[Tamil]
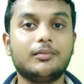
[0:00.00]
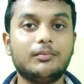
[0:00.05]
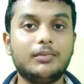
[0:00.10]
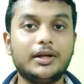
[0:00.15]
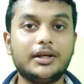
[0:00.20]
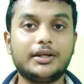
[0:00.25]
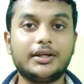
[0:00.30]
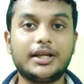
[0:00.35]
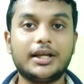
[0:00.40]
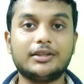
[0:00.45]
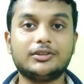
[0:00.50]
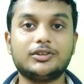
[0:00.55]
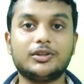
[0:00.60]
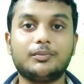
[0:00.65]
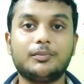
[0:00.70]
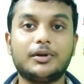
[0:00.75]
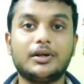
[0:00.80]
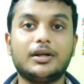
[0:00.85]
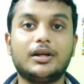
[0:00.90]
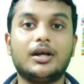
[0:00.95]
பிளட்
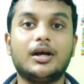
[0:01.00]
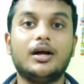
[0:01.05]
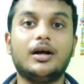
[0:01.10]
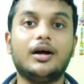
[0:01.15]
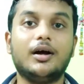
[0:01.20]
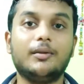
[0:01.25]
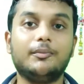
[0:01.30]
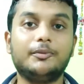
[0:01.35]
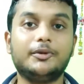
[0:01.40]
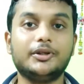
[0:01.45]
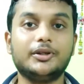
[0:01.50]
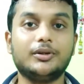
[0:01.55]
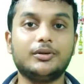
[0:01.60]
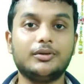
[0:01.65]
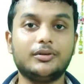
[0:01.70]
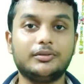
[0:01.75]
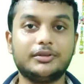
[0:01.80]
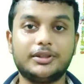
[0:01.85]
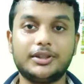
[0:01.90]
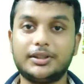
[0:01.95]
ட்ரான்ஸ்ஃபர் பண்ணலாம் அப்படிங்கிற
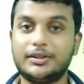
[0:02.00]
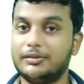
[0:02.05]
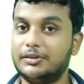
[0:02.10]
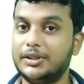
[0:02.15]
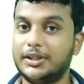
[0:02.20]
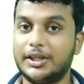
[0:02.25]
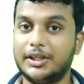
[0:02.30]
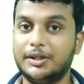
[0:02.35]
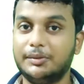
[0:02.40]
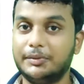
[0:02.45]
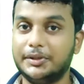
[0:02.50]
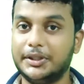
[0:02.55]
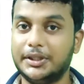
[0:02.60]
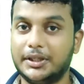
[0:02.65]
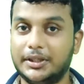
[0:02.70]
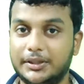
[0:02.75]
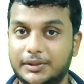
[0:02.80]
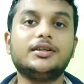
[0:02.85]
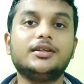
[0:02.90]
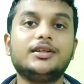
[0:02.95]
ஒரு விஷயத்தை வந்து
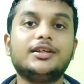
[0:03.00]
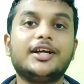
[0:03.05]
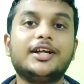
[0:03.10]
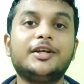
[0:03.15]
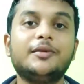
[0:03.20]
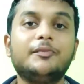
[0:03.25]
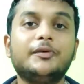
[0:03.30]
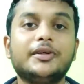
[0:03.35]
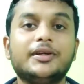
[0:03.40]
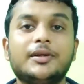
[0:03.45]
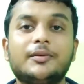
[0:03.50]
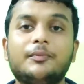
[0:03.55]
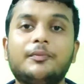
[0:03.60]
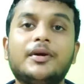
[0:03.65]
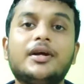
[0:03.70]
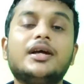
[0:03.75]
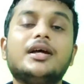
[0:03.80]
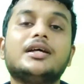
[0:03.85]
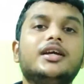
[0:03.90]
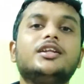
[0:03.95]
கண்டுபிடிக்கிறாங்க இது
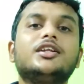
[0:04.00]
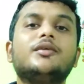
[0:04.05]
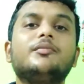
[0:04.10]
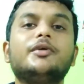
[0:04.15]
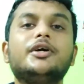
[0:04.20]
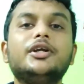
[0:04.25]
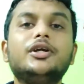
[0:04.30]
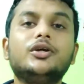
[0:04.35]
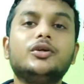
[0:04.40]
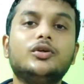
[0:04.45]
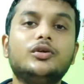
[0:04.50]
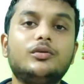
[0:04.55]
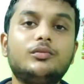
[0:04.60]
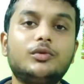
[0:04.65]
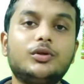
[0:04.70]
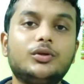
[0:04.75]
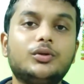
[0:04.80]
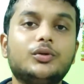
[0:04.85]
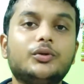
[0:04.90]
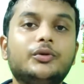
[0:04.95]
கண்டுபிடிக்கிறப்ப இந்த மாதிரி
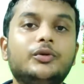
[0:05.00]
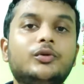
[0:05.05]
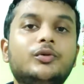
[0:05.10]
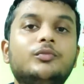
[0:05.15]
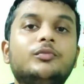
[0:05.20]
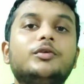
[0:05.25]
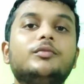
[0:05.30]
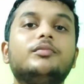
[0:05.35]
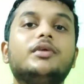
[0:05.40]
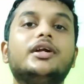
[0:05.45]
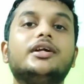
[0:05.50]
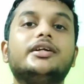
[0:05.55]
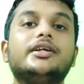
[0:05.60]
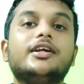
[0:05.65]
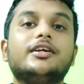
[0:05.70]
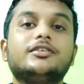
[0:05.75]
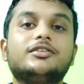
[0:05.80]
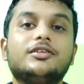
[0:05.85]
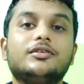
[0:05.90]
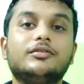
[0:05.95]
ஹியூமன் டு ஹியூமன் பிளட்
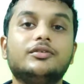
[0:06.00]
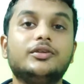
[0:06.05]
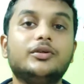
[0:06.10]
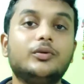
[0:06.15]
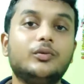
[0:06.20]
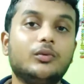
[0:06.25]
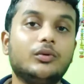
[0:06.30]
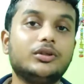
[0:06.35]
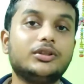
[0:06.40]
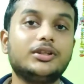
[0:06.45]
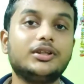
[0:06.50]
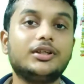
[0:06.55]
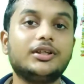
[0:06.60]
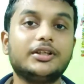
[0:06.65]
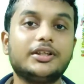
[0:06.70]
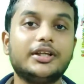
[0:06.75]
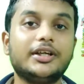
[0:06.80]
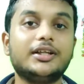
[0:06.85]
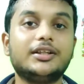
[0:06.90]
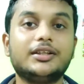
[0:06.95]
ட்ரான்ஸ்ஃபர் வந்து ஒரு
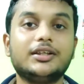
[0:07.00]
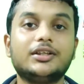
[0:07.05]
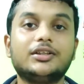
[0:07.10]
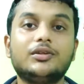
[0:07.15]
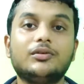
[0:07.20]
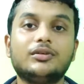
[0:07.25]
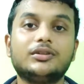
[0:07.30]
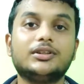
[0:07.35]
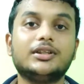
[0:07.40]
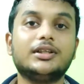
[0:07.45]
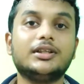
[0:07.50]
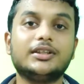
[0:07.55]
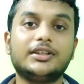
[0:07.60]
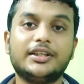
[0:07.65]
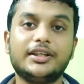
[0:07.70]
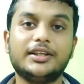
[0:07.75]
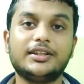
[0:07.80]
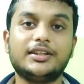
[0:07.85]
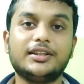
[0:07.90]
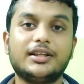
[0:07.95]
சிலருக்கு ஏற்றுக்கிச்சு ஒரு
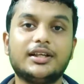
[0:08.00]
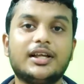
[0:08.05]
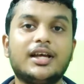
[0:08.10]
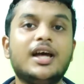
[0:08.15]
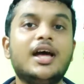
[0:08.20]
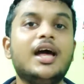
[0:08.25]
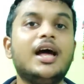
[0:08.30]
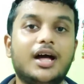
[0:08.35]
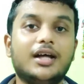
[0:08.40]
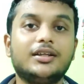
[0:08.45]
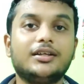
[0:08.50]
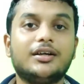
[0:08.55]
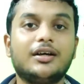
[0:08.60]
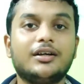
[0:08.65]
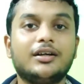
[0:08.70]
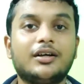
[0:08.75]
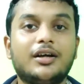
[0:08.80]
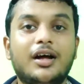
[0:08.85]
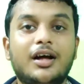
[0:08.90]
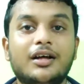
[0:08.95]
சிலருக்கு ஏற்றுக்கல
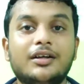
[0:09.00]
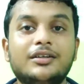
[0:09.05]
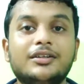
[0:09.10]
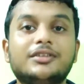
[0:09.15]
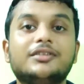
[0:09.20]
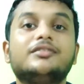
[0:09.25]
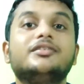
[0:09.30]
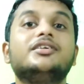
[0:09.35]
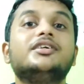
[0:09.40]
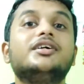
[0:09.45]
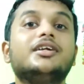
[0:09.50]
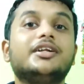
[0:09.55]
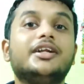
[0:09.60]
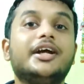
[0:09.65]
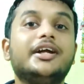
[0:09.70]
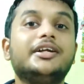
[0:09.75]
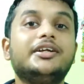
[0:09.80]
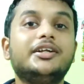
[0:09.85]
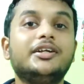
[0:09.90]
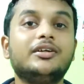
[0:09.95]
அதுக்கான காரணத்தை வந்து
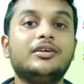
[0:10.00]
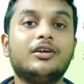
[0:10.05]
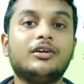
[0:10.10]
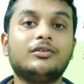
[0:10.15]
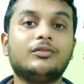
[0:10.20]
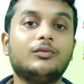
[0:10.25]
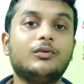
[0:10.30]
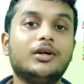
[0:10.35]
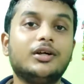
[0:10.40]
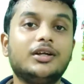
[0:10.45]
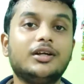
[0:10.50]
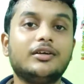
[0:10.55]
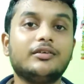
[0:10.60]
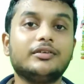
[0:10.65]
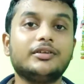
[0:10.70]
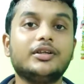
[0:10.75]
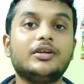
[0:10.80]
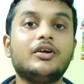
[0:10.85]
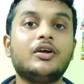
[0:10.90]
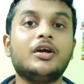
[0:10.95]
நைன்டீன் நாட் ஒனில்
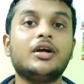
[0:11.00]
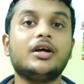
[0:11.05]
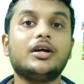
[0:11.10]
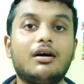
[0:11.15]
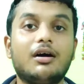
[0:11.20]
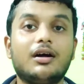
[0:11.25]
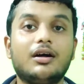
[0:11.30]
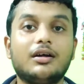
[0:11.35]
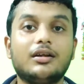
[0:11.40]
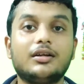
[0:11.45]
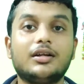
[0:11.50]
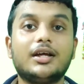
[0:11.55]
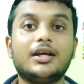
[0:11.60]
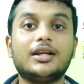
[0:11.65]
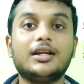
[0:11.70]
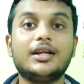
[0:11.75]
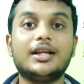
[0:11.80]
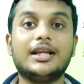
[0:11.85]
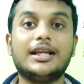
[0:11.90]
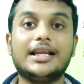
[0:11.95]
வந்து
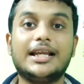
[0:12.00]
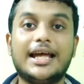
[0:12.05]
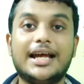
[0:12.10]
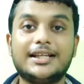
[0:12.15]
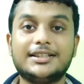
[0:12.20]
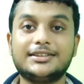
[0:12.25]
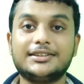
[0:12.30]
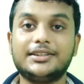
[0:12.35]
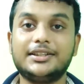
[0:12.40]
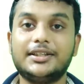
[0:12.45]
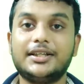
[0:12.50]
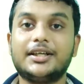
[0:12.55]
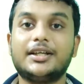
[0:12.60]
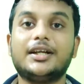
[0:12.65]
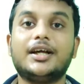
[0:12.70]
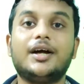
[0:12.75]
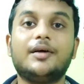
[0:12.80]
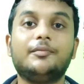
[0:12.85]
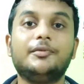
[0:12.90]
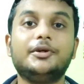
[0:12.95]
காரல்
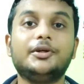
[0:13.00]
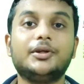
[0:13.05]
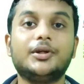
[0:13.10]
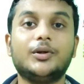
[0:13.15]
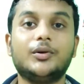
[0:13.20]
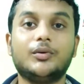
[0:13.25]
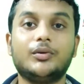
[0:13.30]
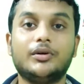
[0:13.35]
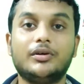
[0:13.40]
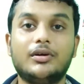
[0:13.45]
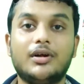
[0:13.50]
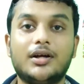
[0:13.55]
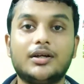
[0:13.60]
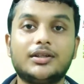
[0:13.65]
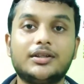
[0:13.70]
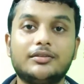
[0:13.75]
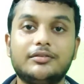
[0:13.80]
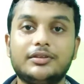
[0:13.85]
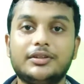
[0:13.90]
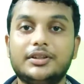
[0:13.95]
லேன்ஸ்டீனர் அப்படிங்கிற ஒரு
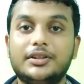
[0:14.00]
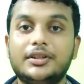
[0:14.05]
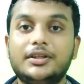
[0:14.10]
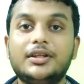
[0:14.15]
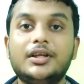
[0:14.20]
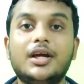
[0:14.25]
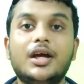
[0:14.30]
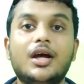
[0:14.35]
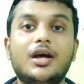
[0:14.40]
டாக்டர் வந்துட்டு